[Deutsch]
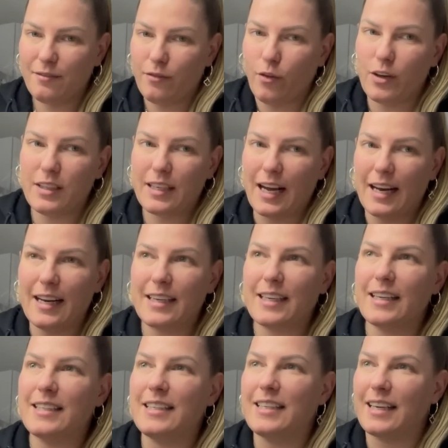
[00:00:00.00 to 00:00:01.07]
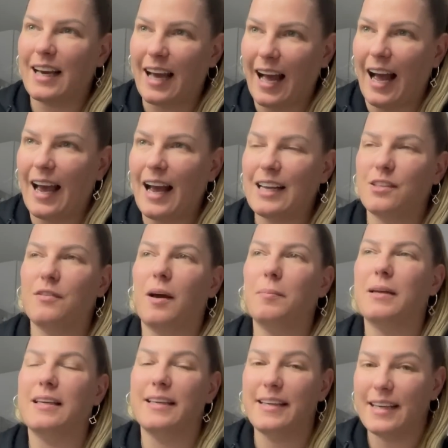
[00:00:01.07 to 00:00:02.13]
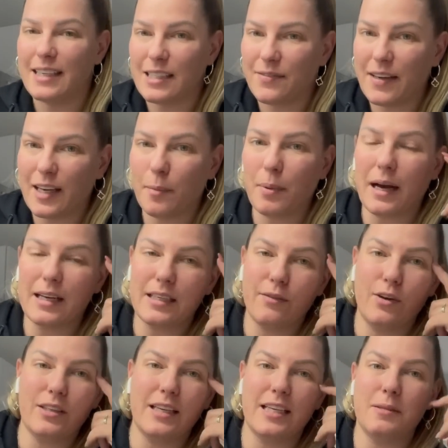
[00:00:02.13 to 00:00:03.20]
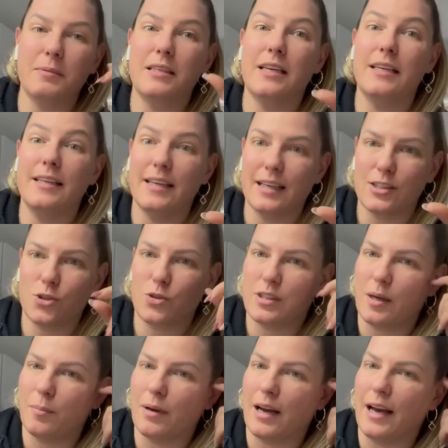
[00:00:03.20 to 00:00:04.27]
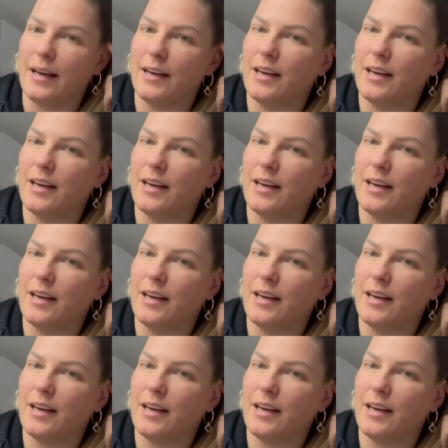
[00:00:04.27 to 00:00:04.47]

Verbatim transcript: Wollte gar nicht richtig rein. Also wir haben den Lias weggebracht, da wollte er erst mit den Lias zusammen rein.